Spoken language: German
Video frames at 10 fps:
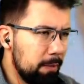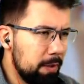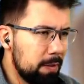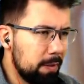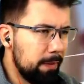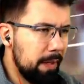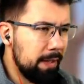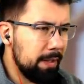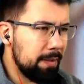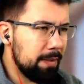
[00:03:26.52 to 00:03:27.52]
It so gefallen
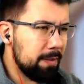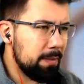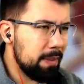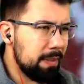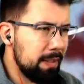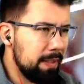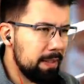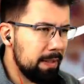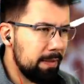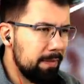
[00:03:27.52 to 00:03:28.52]
hat. So ein bisschen
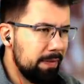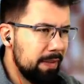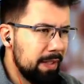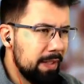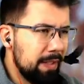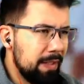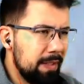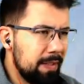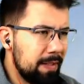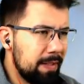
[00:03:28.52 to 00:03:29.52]
dieser,
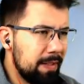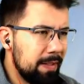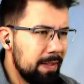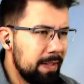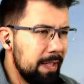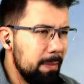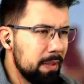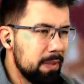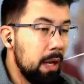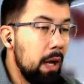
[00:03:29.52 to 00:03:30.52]
dieses skill
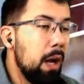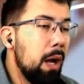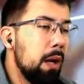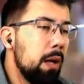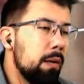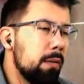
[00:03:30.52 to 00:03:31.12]
ah,